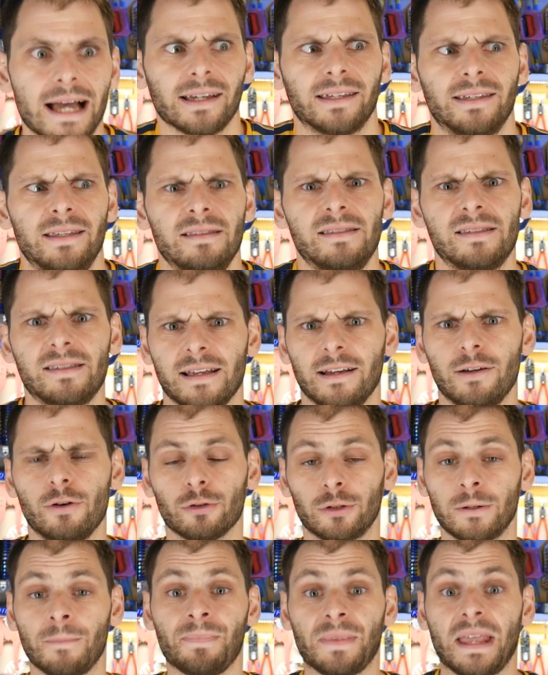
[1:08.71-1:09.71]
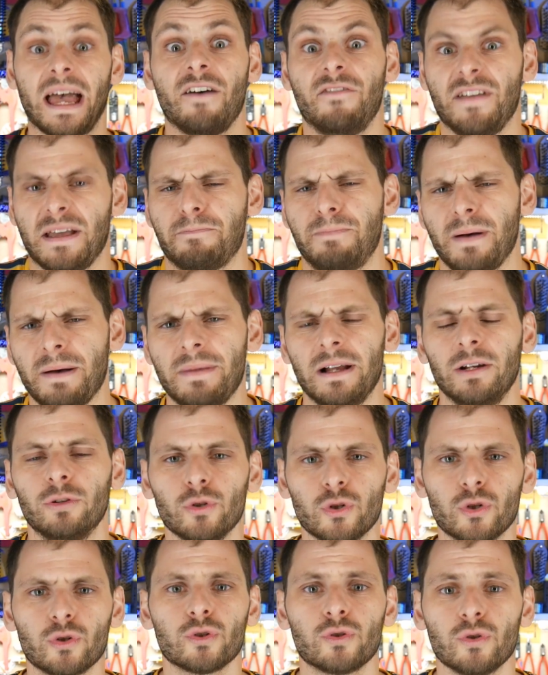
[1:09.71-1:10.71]
un kit 50 avec pas mal
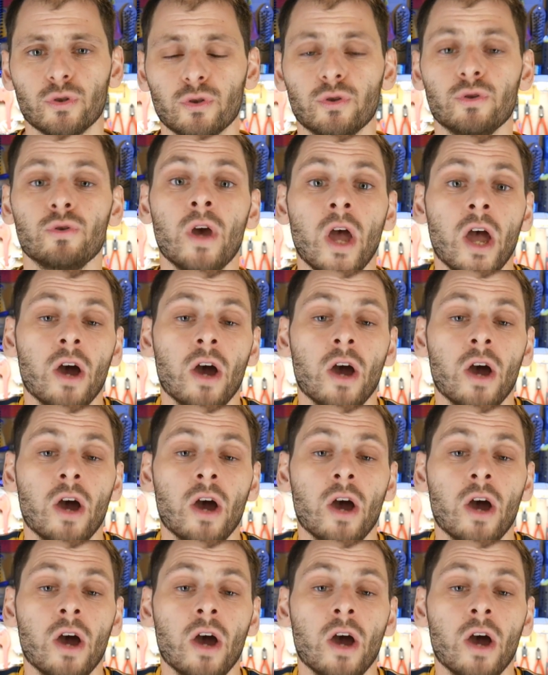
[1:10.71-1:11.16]
de choses dessus